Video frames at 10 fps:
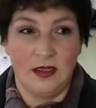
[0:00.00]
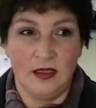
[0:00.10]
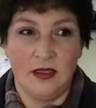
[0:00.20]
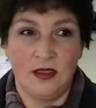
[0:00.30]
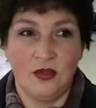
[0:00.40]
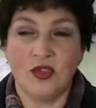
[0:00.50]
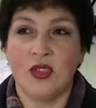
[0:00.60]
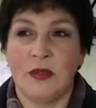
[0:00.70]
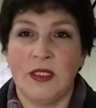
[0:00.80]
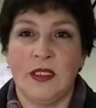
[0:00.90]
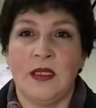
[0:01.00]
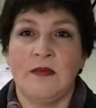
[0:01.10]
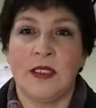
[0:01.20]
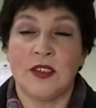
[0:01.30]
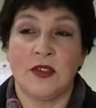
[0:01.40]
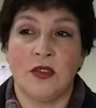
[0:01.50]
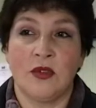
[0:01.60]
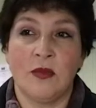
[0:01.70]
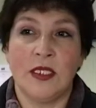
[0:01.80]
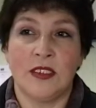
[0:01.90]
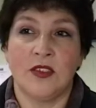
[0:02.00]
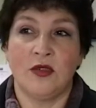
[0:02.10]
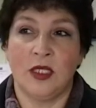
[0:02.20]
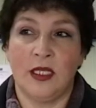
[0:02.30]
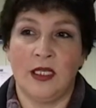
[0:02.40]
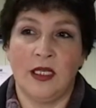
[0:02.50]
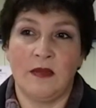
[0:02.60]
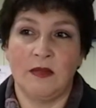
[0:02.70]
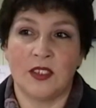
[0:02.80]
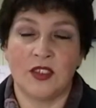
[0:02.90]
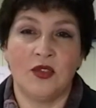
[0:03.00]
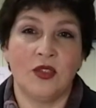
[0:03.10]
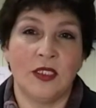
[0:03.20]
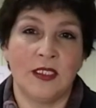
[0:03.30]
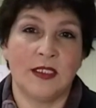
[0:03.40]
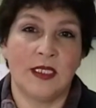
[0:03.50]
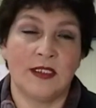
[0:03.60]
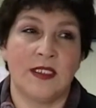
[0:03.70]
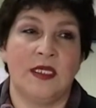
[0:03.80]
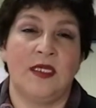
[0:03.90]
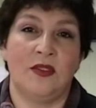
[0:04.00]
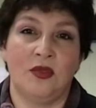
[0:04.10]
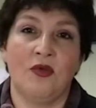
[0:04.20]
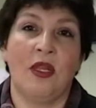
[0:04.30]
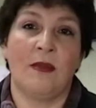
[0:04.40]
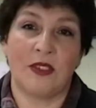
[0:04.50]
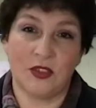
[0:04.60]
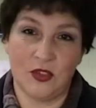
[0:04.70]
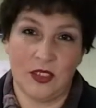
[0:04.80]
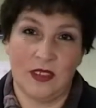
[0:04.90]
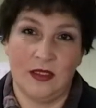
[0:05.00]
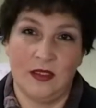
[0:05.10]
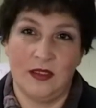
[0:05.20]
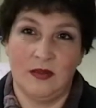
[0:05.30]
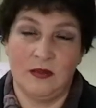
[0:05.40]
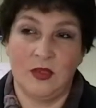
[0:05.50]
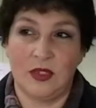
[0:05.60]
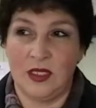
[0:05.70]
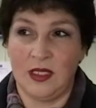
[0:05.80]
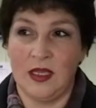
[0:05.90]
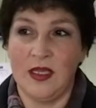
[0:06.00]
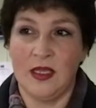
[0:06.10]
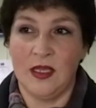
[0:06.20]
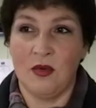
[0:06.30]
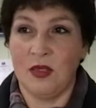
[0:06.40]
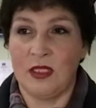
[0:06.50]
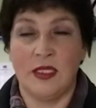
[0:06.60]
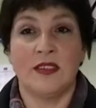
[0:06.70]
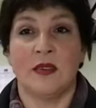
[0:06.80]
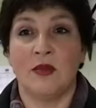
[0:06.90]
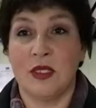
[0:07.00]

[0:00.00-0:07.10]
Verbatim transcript: Eh, no solamente la inversión económica, sino que la inversión que se hace en torno a la persona, porque a ella es una instancia muy